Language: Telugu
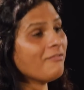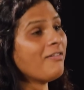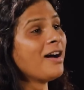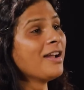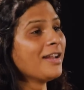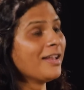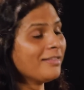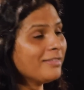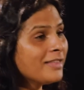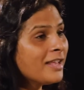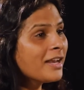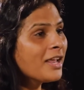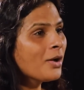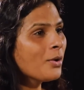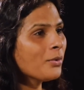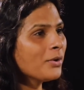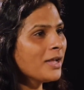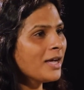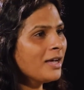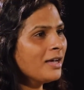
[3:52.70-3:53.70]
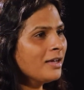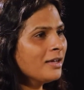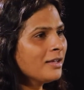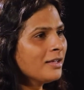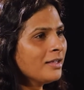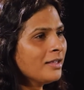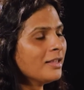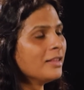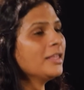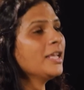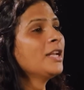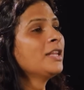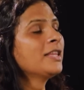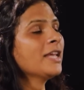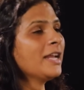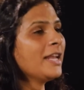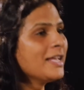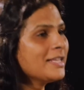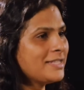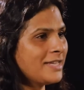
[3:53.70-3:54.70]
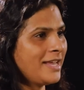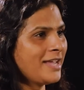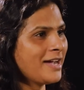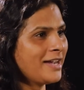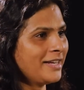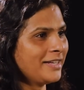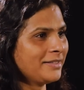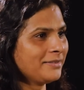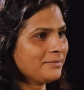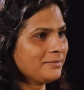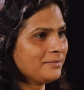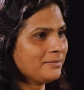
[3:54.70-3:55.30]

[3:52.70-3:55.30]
వాళ్ళందరికీ కూడా నేను తెలియచేయాలి